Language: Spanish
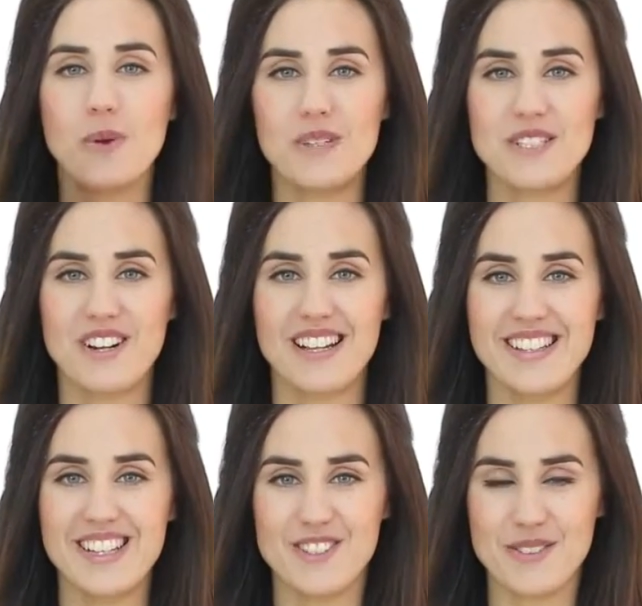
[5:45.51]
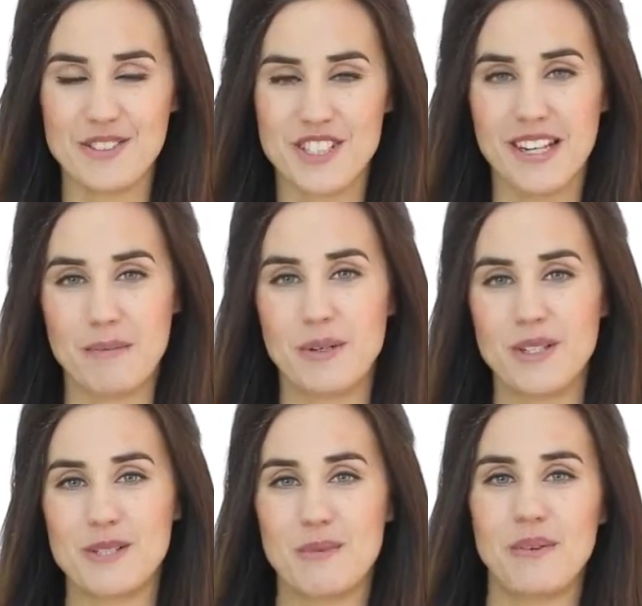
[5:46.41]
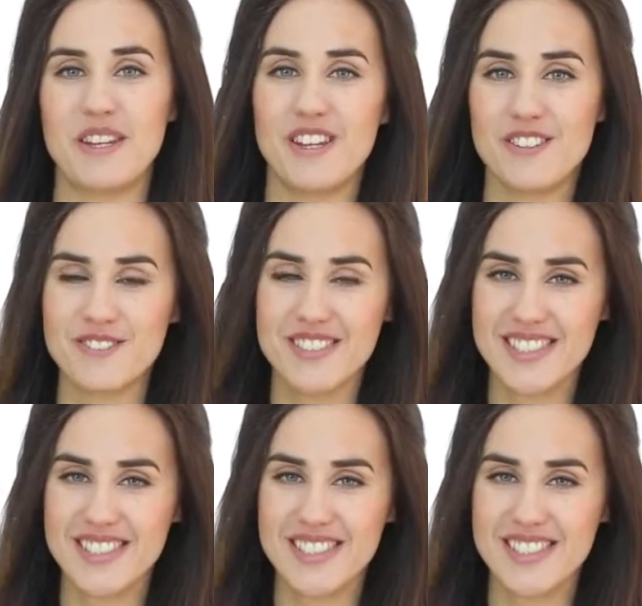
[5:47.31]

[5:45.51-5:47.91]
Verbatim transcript: un beso grande y nos vemos en el próximo vídeo.